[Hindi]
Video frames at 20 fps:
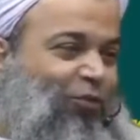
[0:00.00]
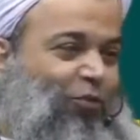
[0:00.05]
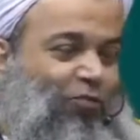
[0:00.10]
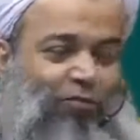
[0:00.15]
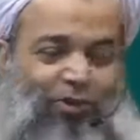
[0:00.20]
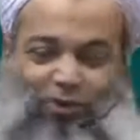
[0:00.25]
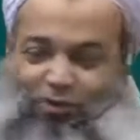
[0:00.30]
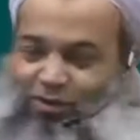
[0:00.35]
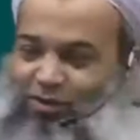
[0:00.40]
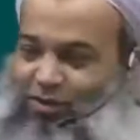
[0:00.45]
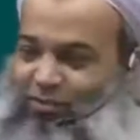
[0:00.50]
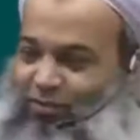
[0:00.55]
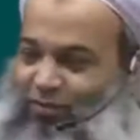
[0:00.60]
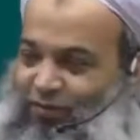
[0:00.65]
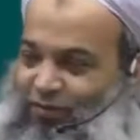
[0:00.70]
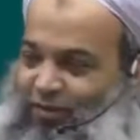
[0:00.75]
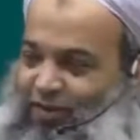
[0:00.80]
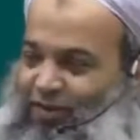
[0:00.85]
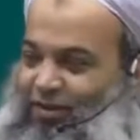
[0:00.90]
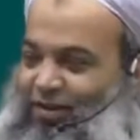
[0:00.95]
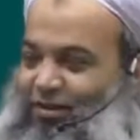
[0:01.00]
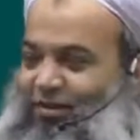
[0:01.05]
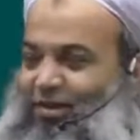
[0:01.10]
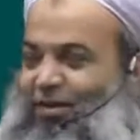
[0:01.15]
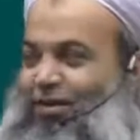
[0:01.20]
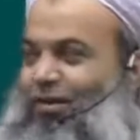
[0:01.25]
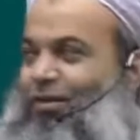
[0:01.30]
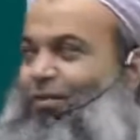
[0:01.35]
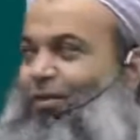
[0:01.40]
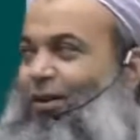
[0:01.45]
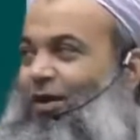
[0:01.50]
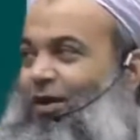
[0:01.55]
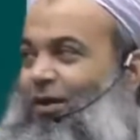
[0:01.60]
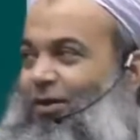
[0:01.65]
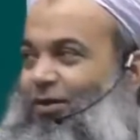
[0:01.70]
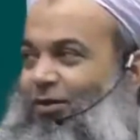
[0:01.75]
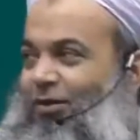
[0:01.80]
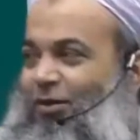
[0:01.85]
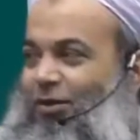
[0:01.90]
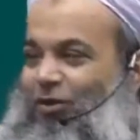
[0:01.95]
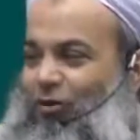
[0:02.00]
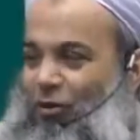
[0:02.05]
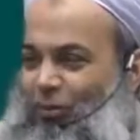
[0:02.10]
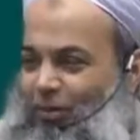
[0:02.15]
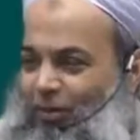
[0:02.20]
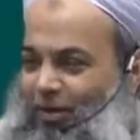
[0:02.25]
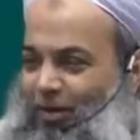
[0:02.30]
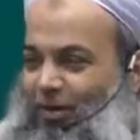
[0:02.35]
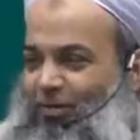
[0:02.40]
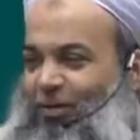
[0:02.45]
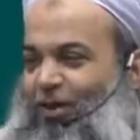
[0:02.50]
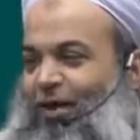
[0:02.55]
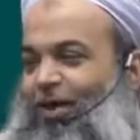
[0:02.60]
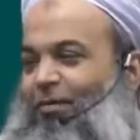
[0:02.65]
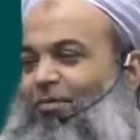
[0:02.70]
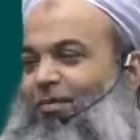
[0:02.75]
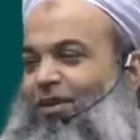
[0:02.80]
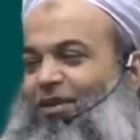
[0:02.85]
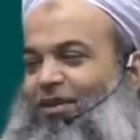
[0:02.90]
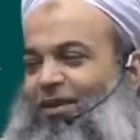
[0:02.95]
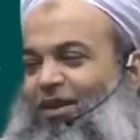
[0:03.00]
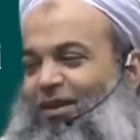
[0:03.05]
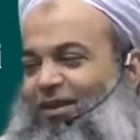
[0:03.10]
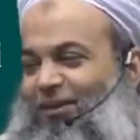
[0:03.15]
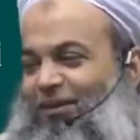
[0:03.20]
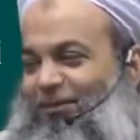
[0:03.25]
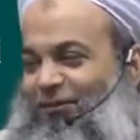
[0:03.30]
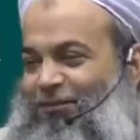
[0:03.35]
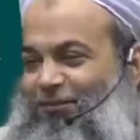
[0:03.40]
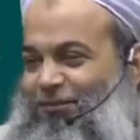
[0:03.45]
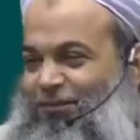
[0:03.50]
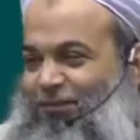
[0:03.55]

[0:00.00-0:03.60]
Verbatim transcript: तो मैं उसकी मफफरत का जरिया बन रहा हूं तो मेरा भी काम बन जाएगा